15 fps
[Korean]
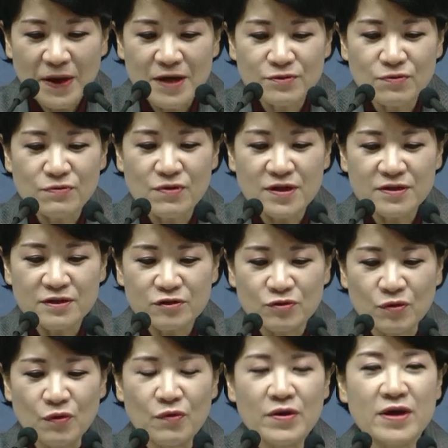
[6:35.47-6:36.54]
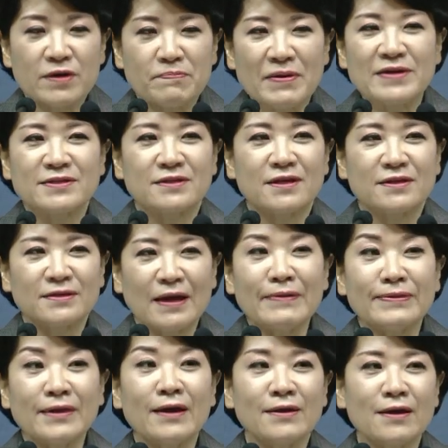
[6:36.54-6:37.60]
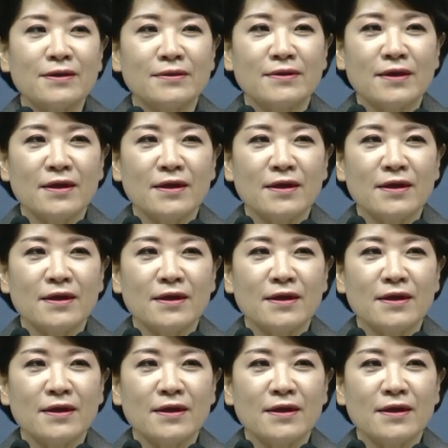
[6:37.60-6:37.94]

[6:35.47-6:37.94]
파송하는 교회의 베이스가 탄탄할